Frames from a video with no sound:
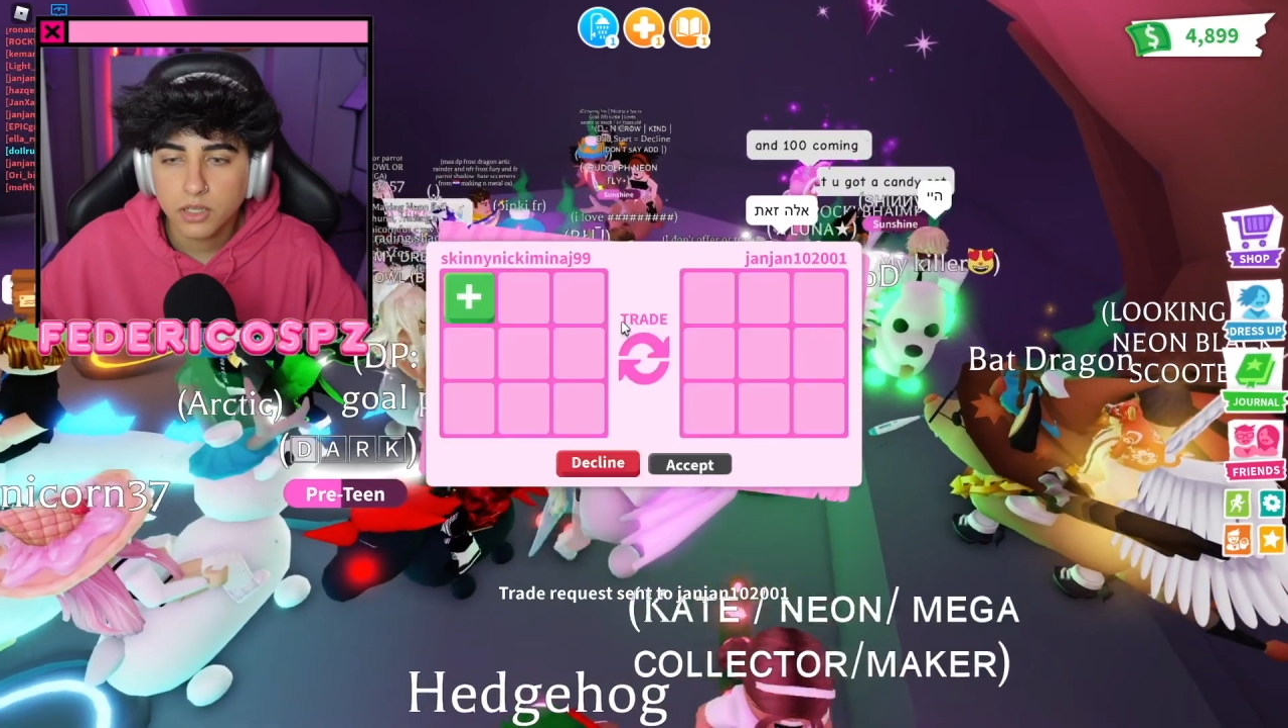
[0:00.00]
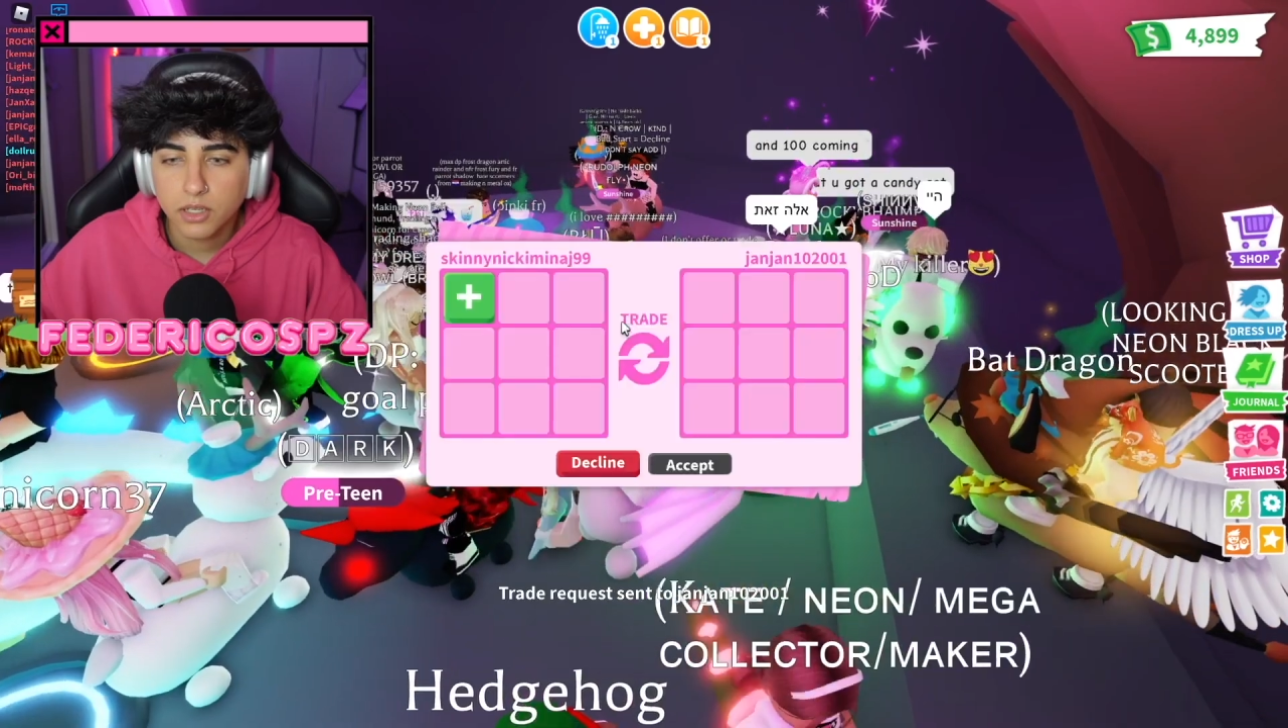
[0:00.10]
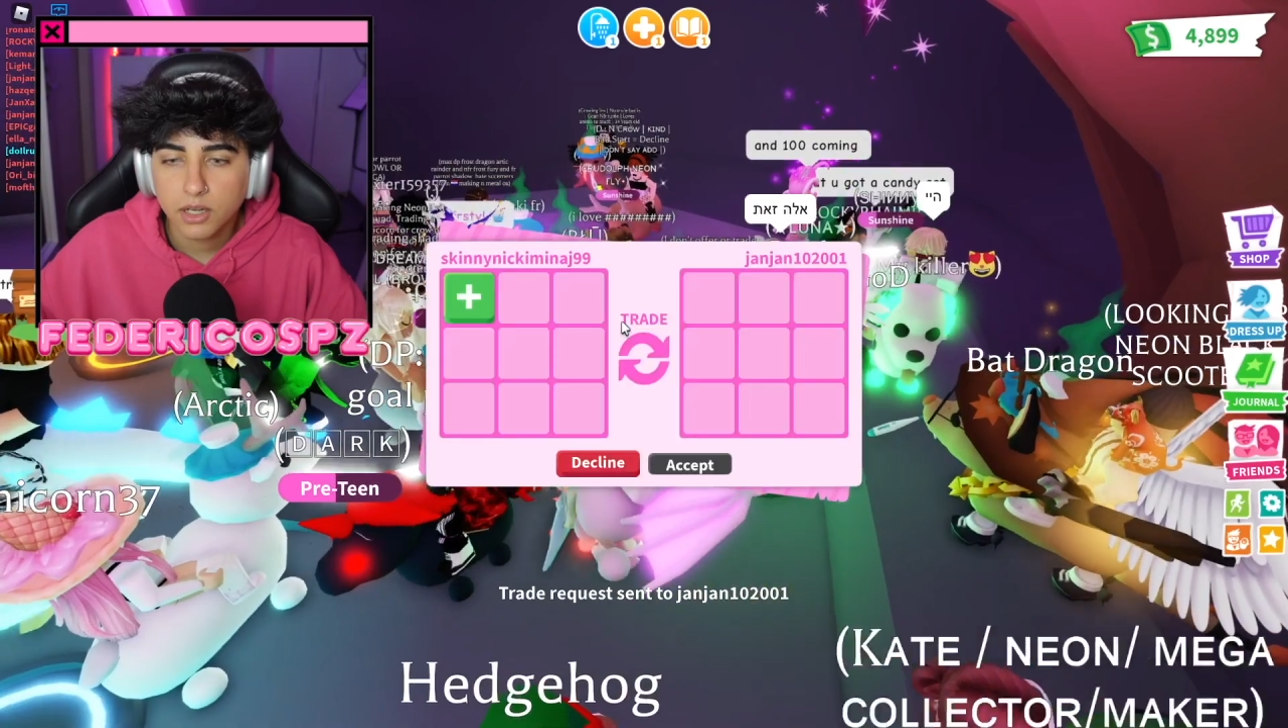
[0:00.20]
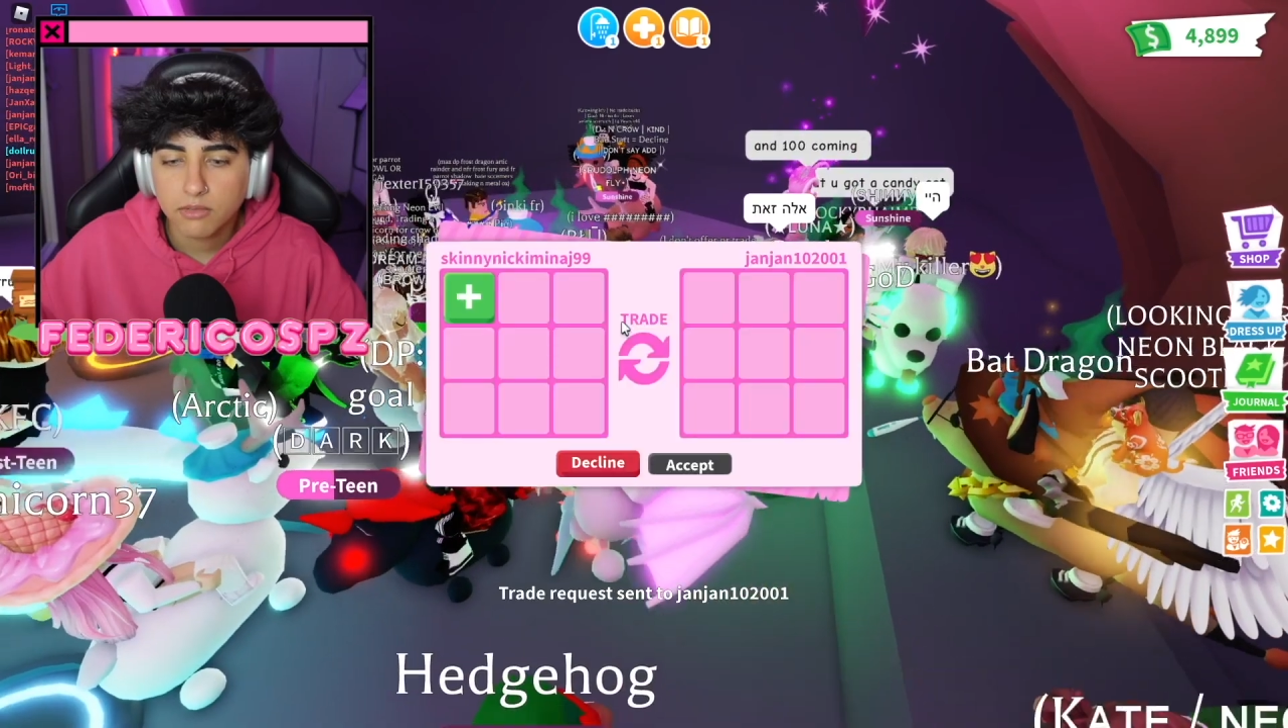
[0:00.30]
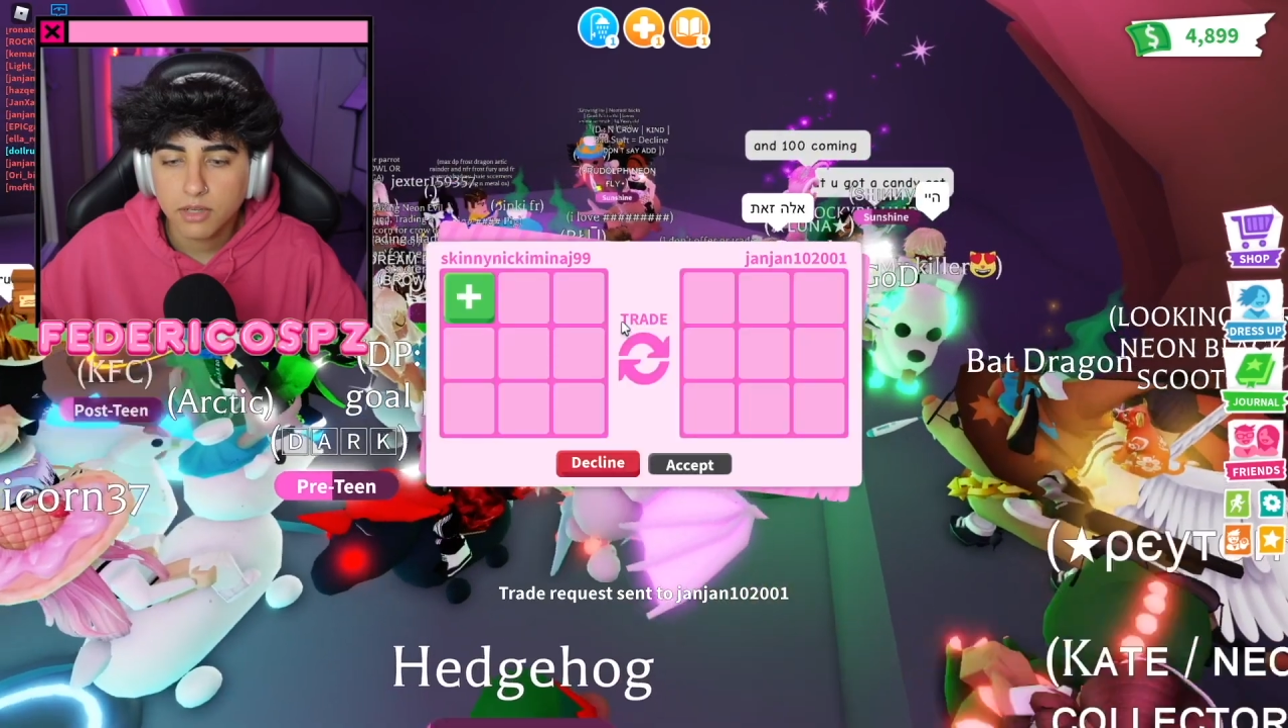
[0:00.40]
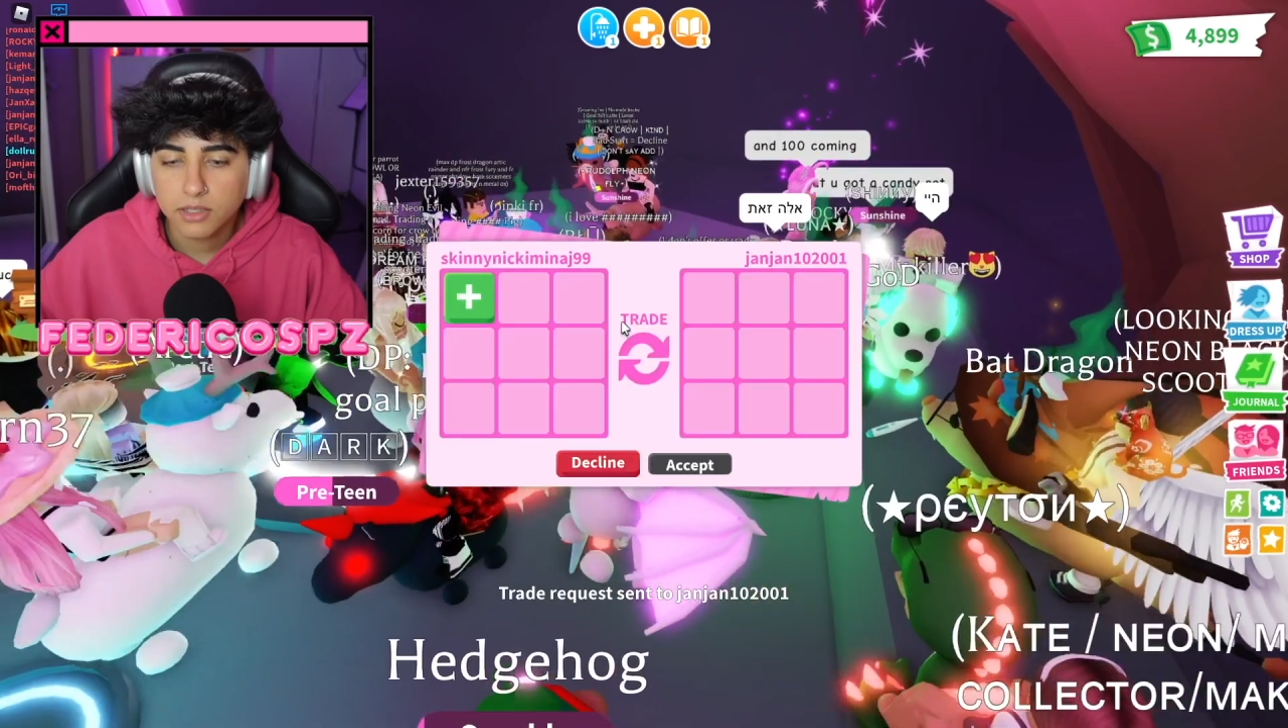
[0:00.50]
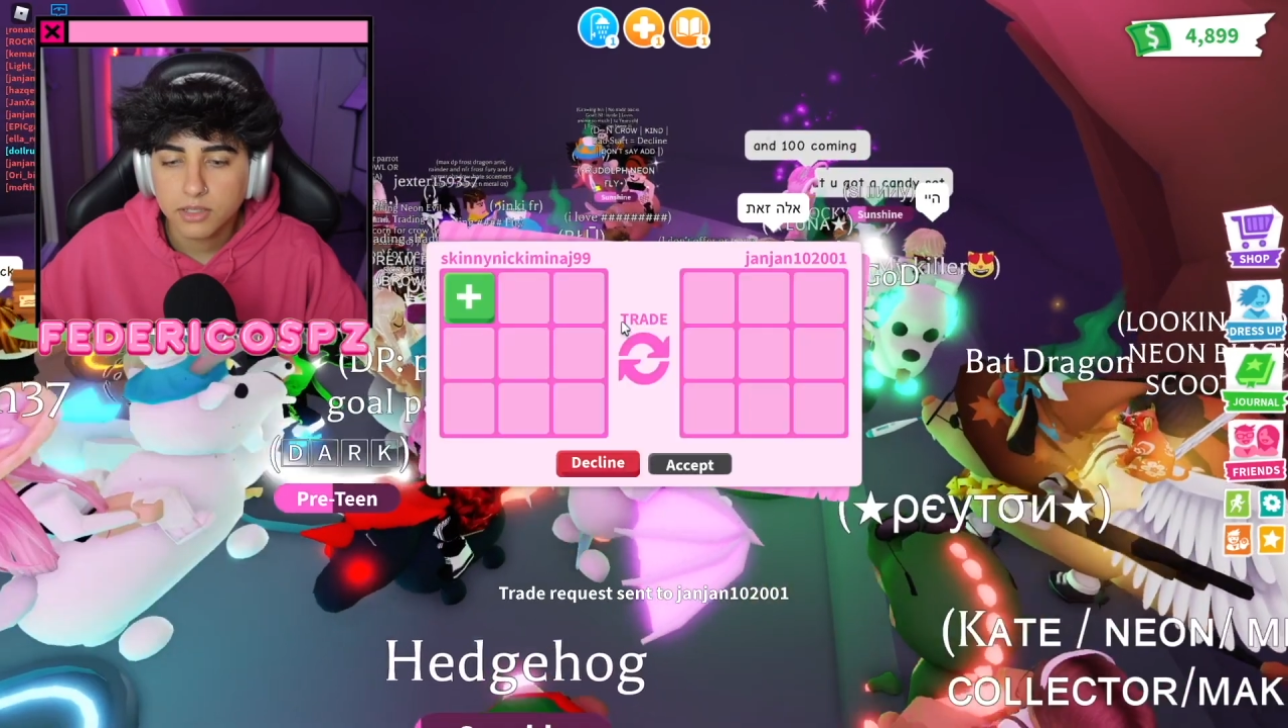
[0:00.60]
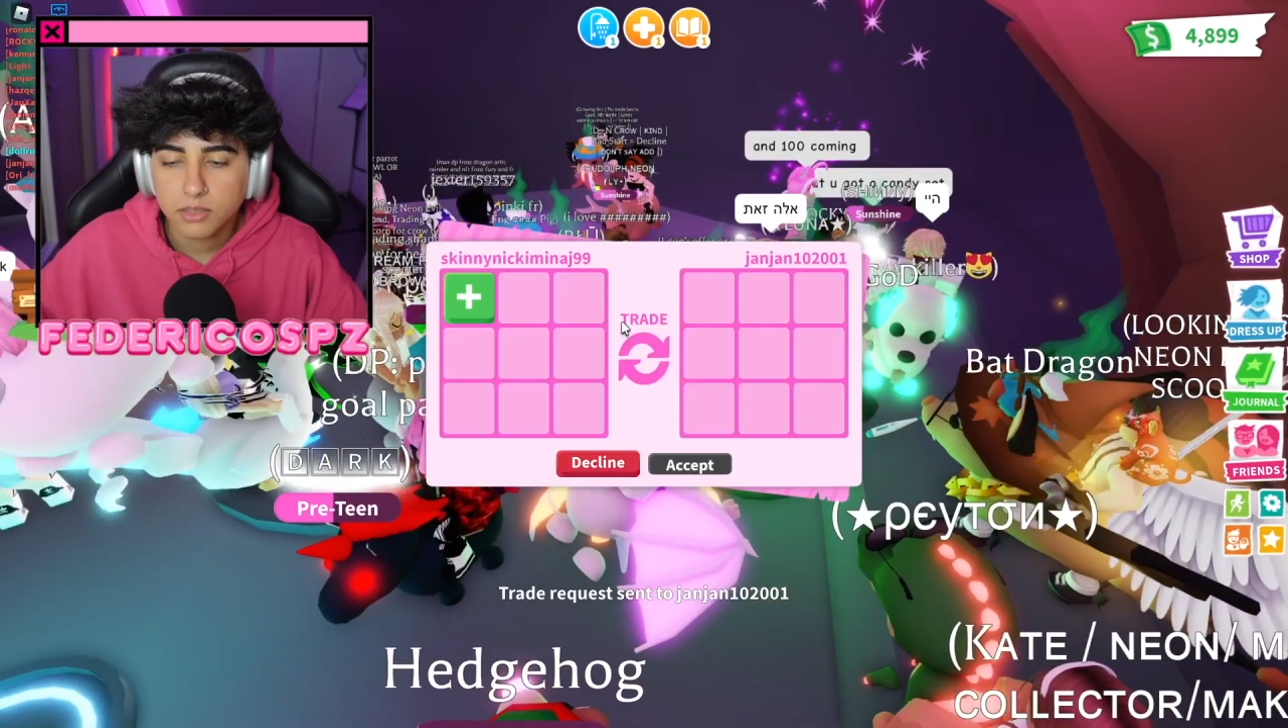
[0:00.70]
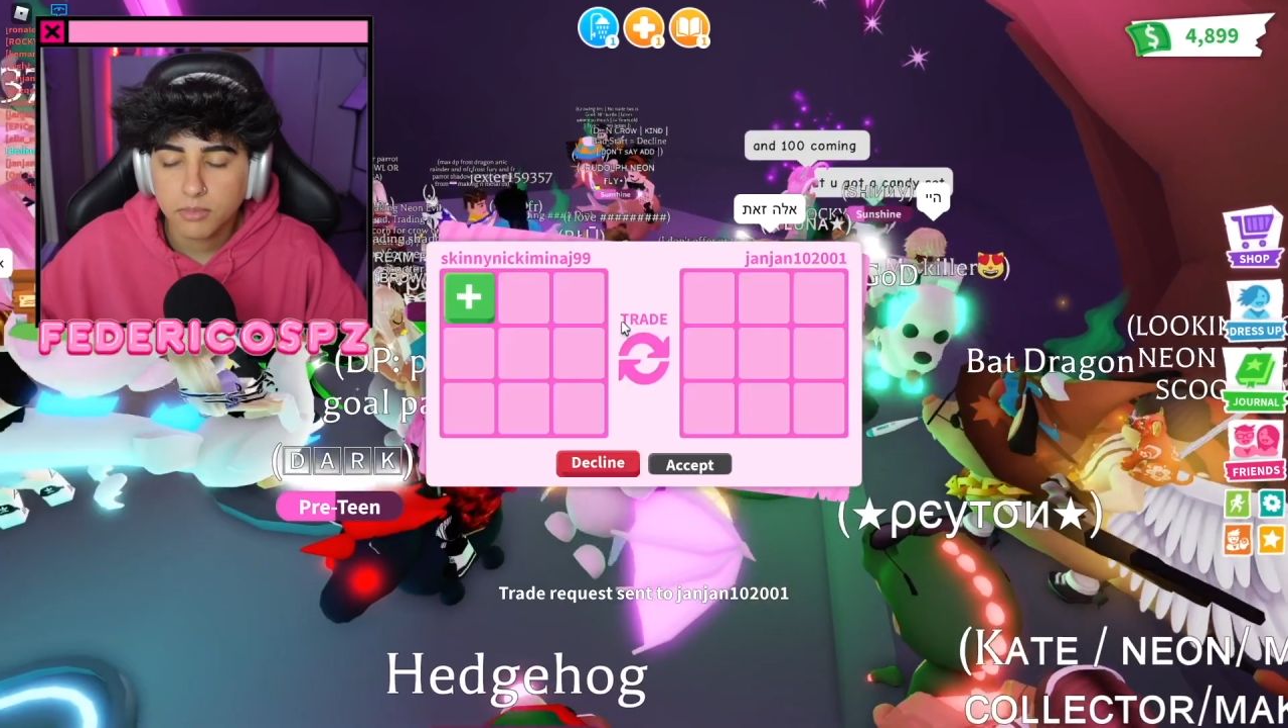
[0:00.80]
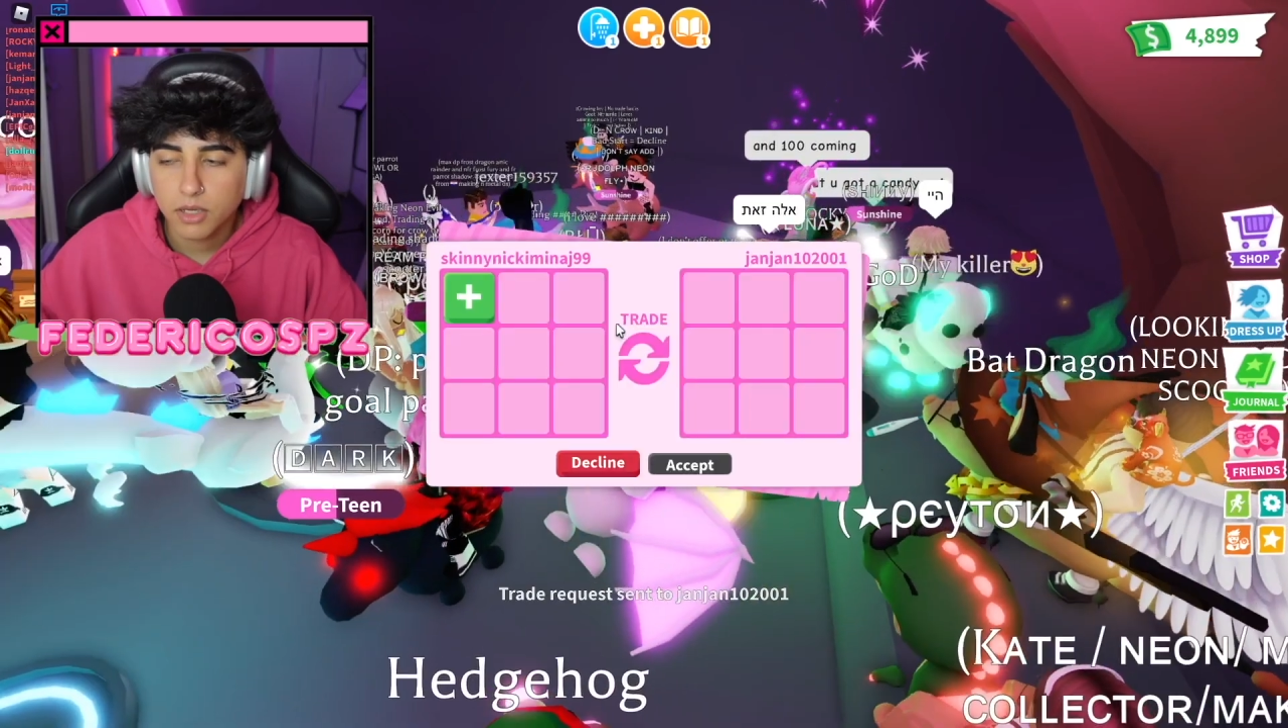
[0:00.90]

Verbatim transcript: il lavander,